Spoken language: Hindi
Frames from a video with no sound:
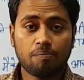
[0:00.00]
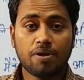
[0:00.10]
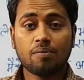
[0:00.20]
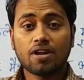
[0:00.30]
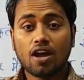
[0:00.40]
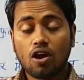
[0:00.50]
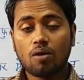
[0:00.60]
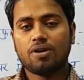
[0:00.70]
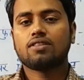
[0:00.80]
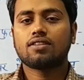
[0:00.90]
भीमराव
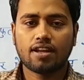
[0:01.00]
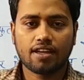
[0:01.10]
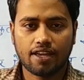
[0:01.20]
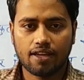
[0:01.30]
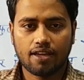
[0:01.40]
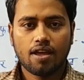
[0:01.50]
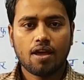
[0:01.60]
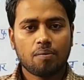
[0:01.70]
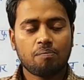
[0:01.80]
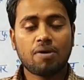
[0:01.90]
अंबेडकर के
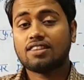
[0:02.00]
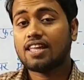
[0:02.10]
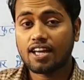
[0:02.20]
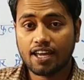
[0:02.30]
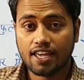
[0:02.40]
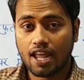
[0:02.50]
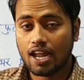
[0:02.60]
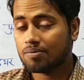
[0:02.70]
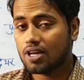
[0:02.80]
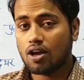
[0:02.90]
माता का क्या
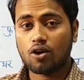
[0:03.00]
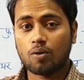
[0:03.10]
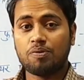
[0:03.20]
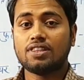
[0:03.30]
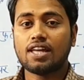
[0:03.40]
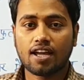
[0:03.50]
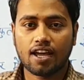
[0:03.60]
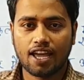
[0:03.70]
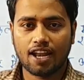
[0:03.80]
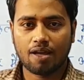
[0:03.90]
नाम था और पिता का
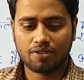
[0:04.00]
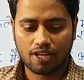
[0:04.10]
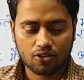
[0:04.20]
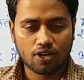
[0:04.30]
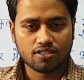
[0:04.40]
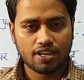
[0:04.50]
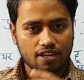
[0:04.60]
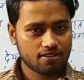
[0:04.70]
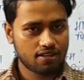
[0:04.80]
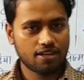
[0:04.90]
क्या नाम था थोड़ा सा
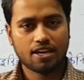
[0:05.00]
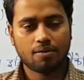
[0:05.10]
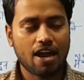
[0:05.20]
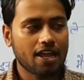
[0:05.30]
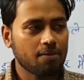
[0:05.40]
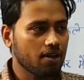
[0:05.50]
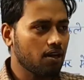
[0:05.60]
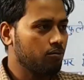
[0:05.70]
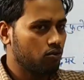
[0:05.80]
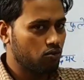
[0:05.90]
इनके बारे में
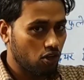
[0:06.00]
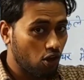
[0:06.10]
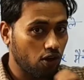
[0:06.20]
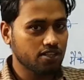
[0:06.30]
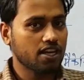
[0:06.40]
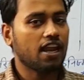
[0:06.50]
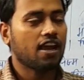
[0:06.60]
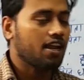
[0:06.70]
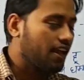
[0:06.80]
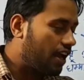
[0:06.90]
हम तो कुछ लॉजिक
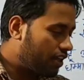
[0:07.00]
लेकर के